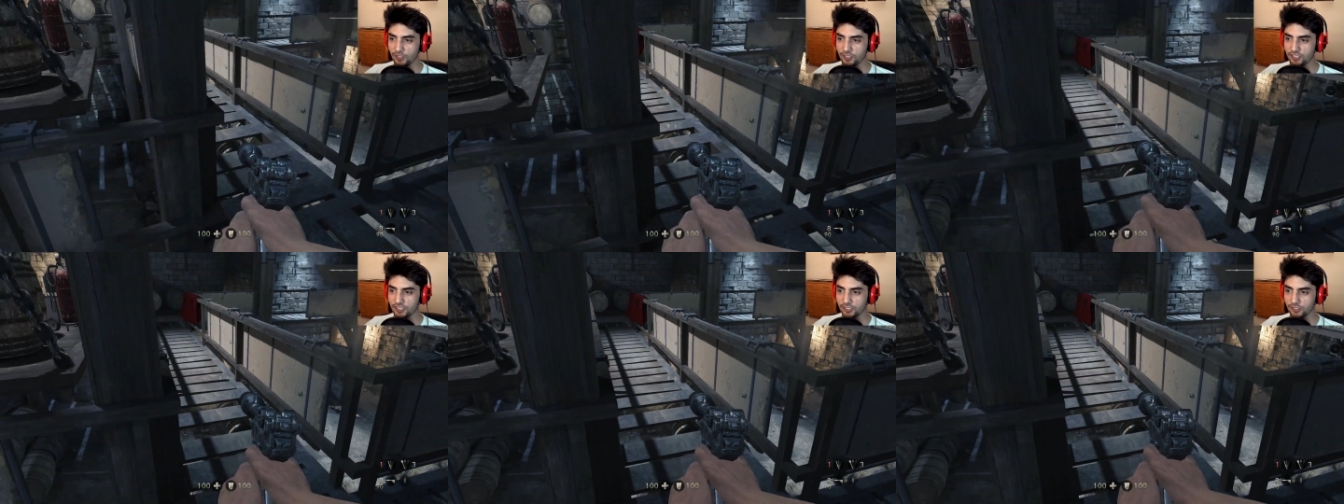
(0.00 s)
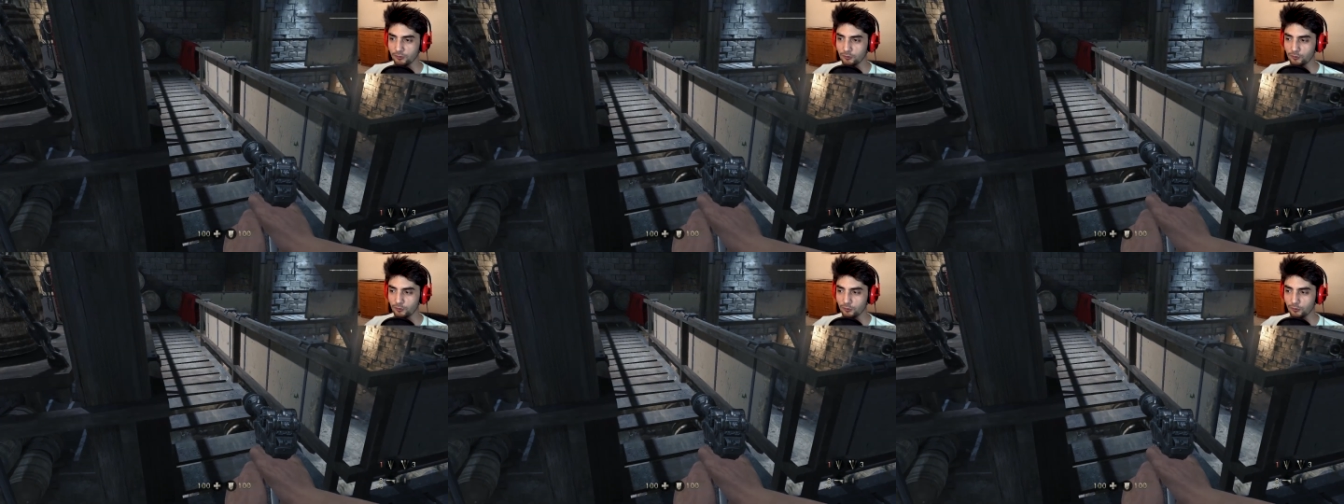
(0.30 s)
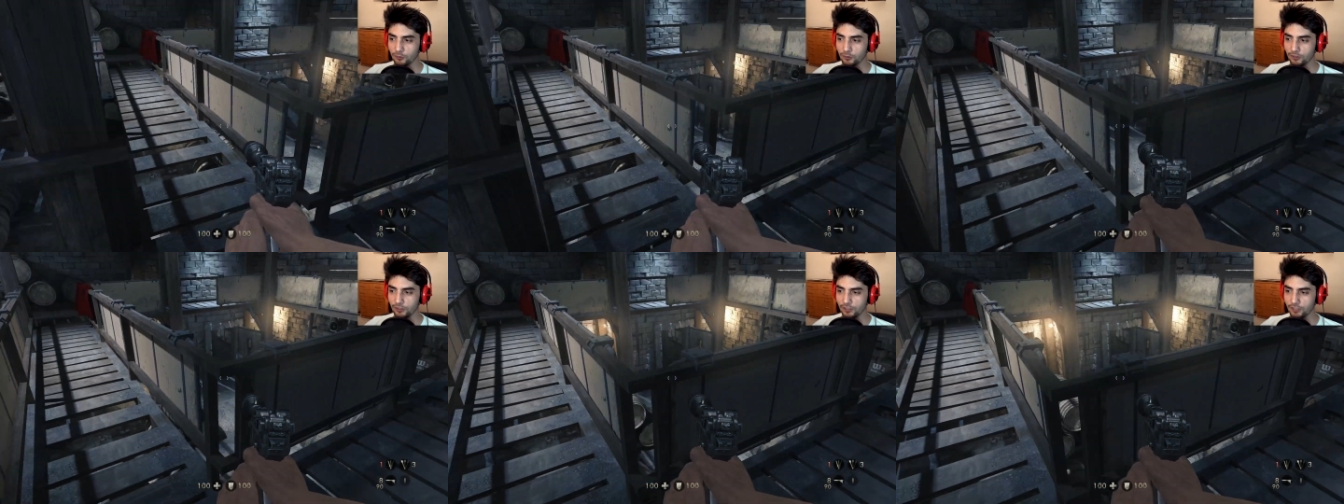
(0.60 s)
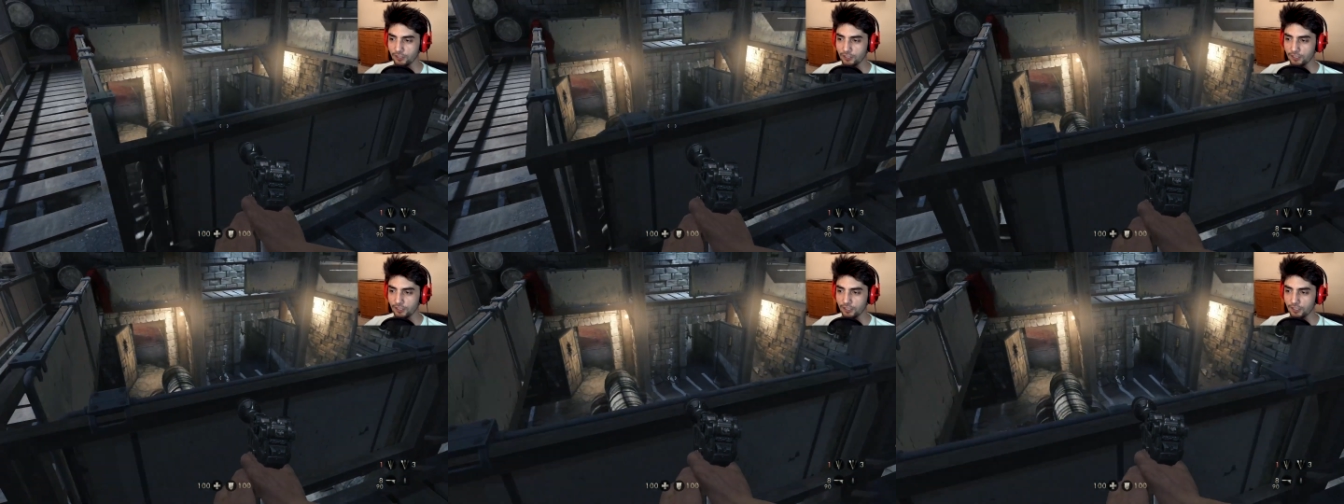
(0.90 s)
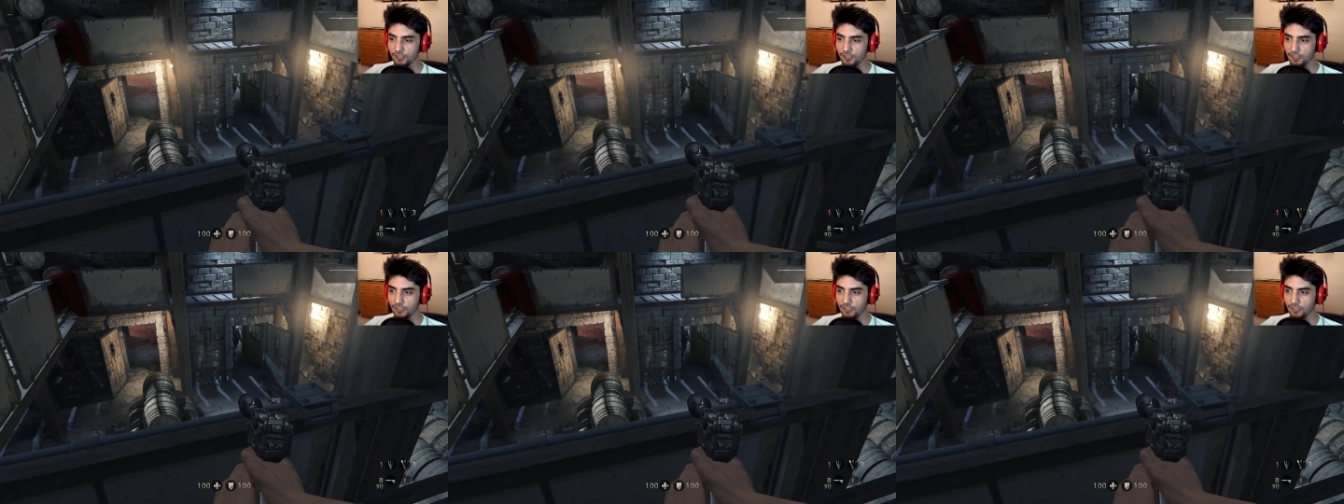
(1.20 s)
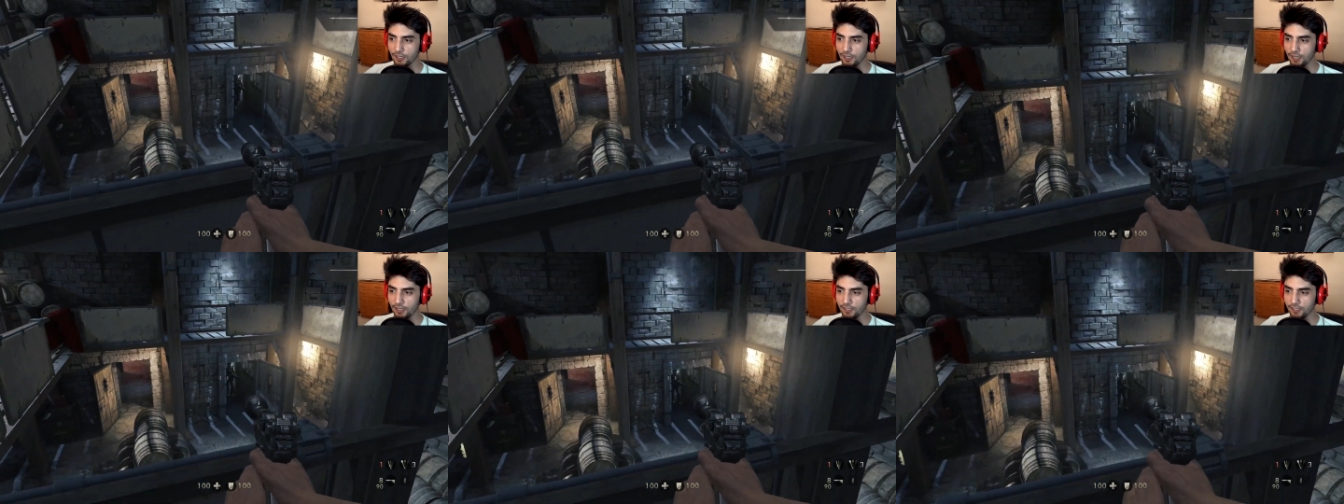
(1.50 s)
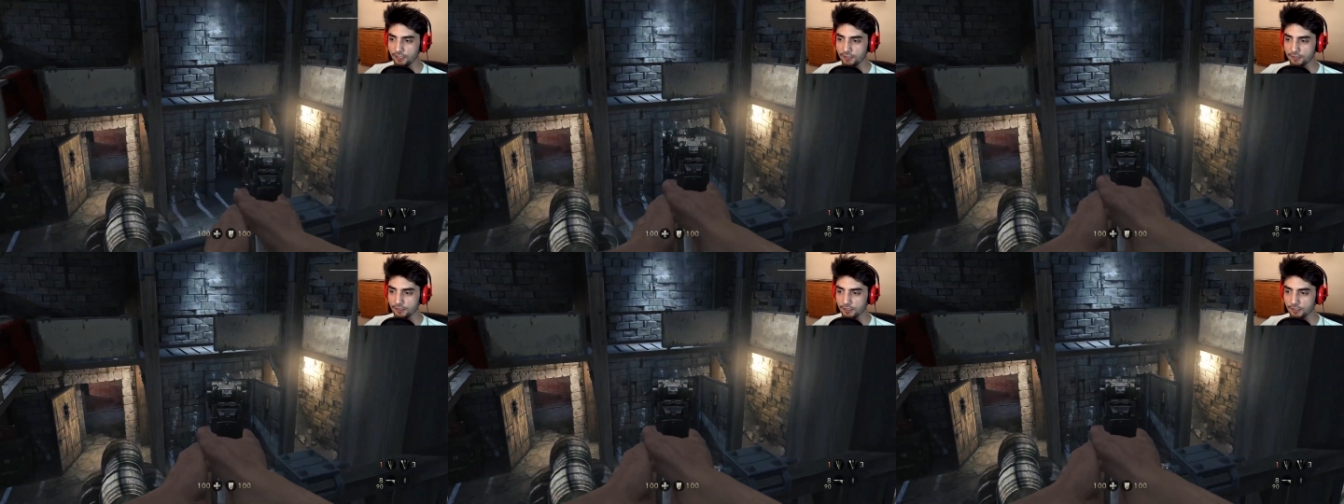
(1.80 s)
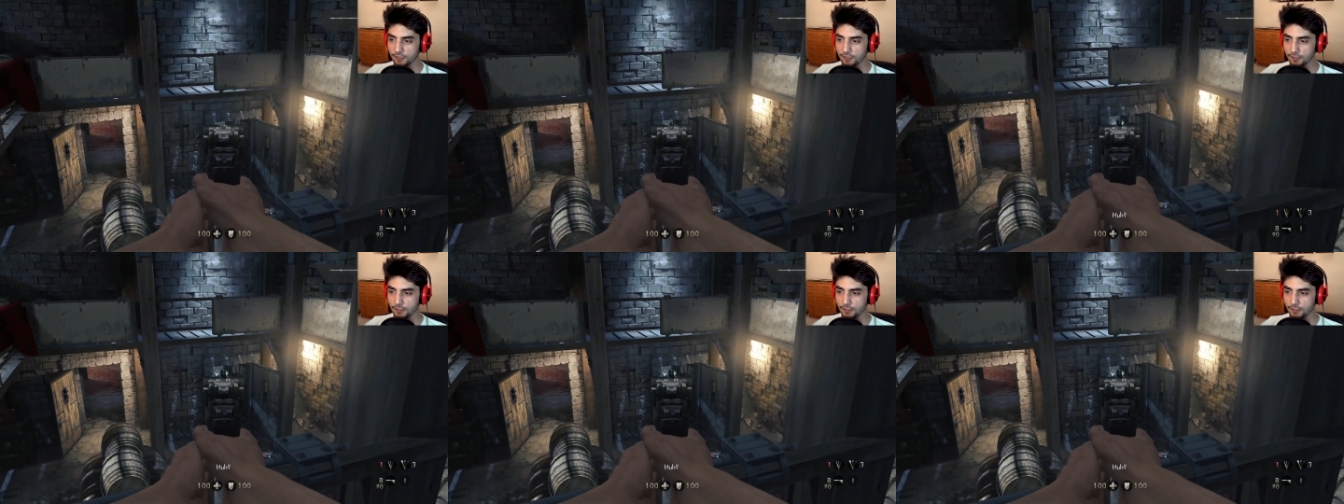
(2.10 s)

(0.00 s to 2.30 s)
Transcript: Aşağı düştü. Lanet.